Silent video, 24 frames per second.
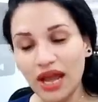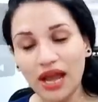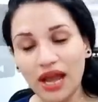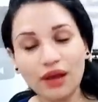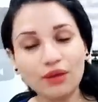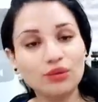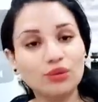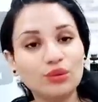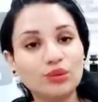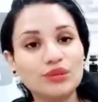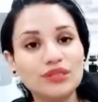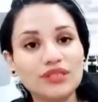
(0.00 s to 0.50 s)

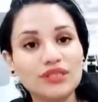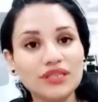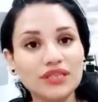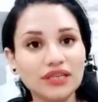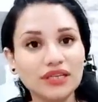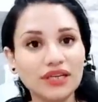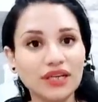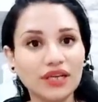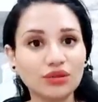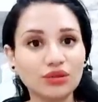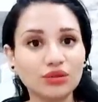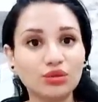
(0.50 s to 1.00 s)
حاولوا
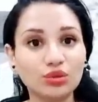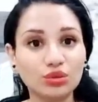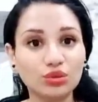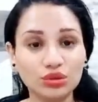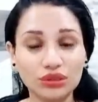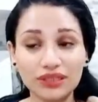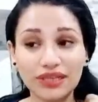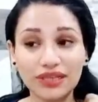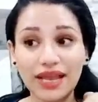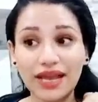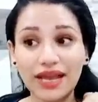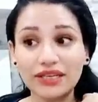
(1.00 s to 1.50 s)
كتير ان انتوا
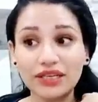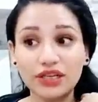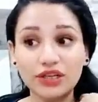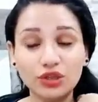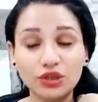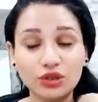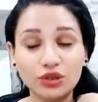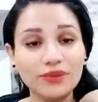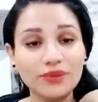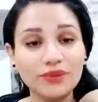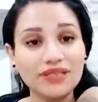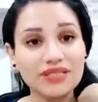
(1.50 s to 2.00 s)
يعني
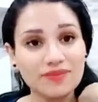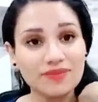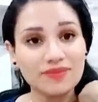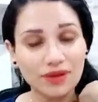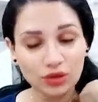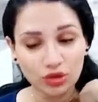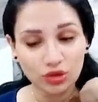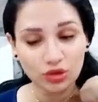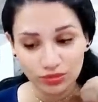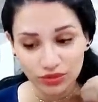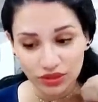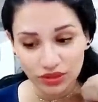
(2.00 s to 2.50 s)
اليوم بالنسبه
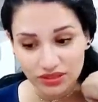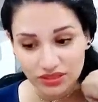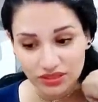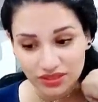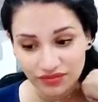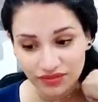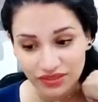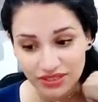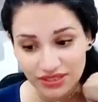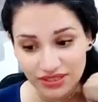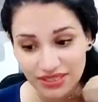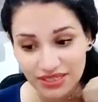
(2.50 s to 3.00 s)
لكم
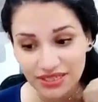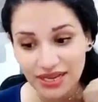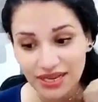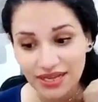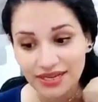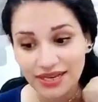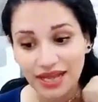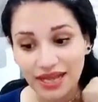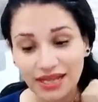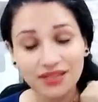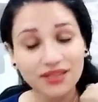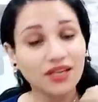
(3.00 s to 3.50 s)
لطيف كتير
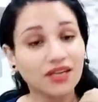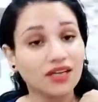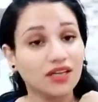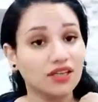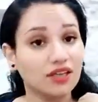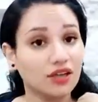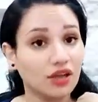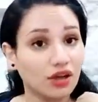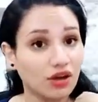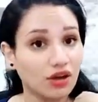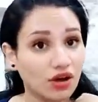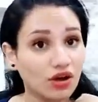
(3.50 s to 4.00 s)
لان عندك
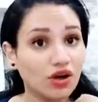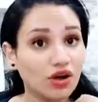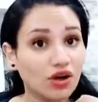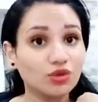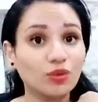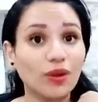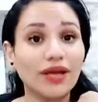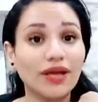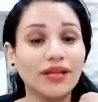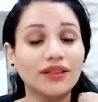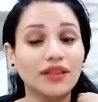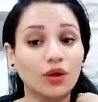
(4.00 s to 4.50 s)

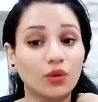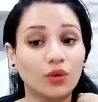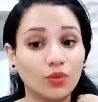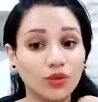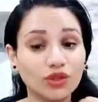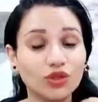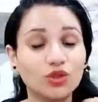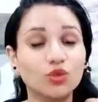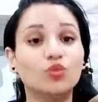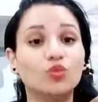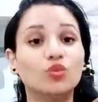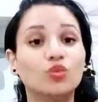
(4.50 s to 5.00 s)
علاقات وعندك
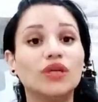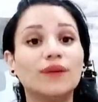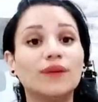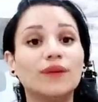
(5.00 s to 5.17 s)
ود